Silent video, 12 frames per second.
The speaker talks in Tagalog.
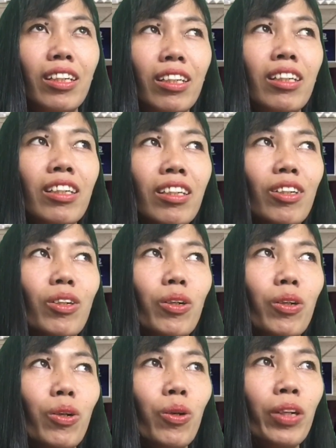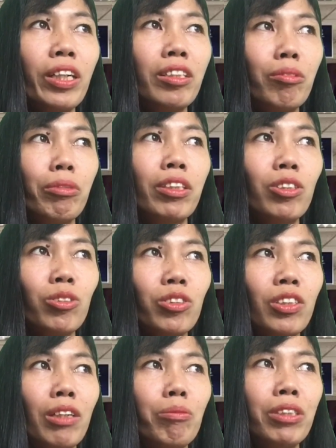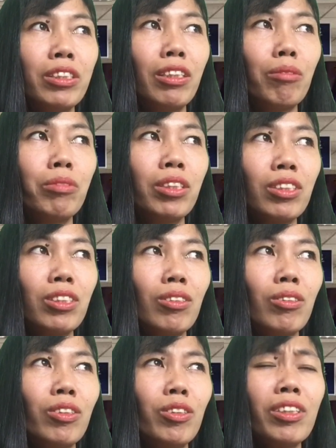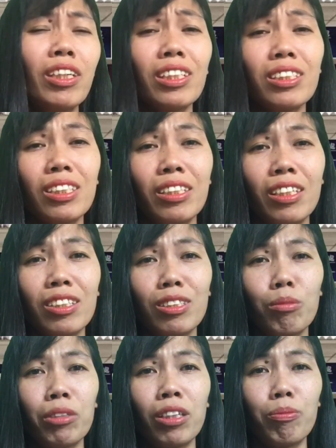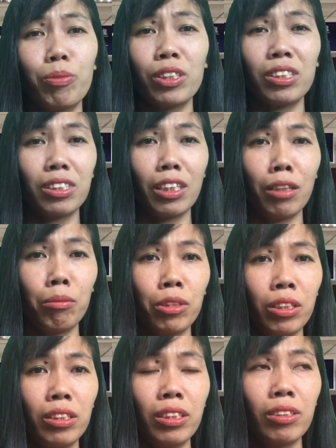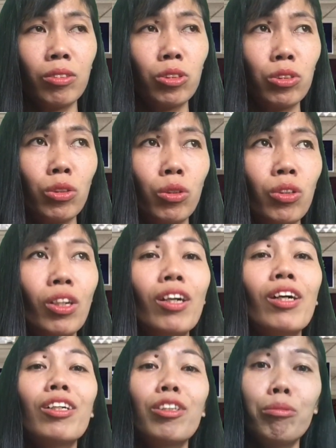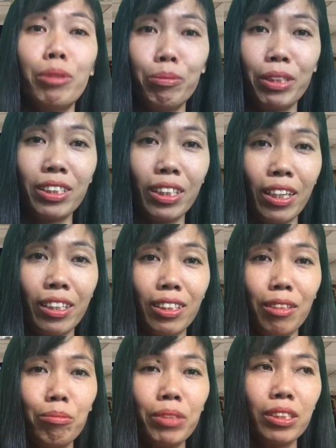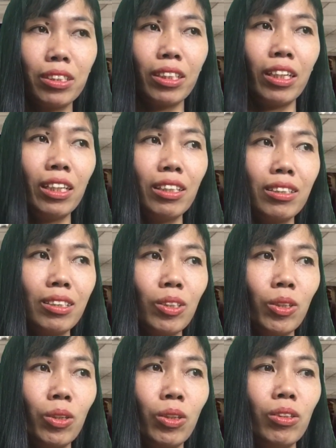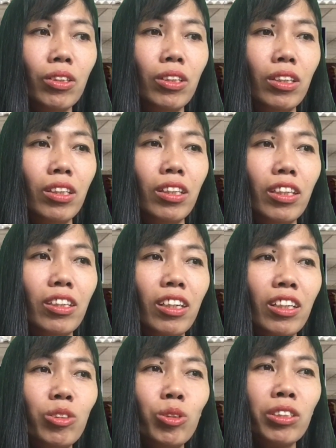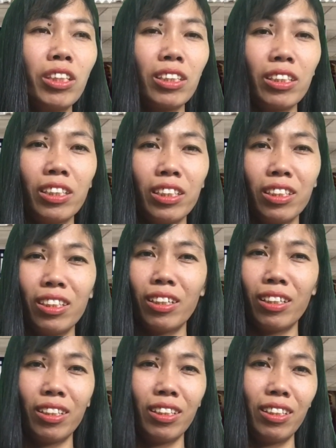uh, okay naman yung travel namin. So, yun nga kasi guys sa mga first-timer na gustong lumabas ang ating bansa. So, uh, ah, doon ka talaga